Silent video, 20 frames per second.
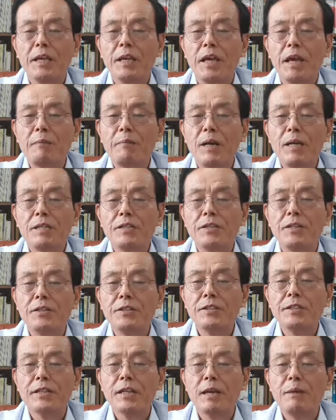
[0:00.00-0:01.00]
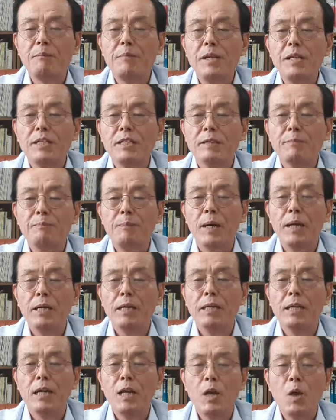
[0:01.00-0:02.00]
개발 정책에
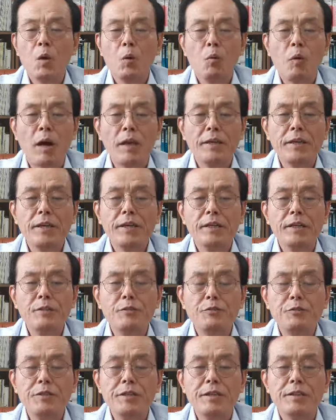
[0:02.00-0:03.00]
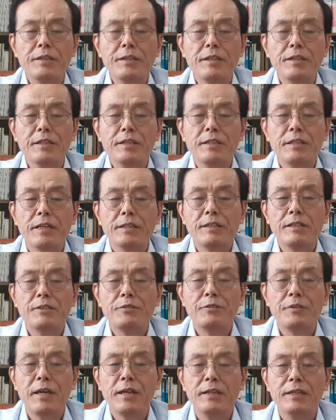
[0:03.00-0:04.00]
밀접한 관계를 유지했던 자들
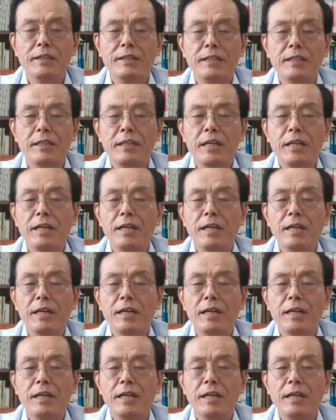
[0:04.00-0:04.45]
중에는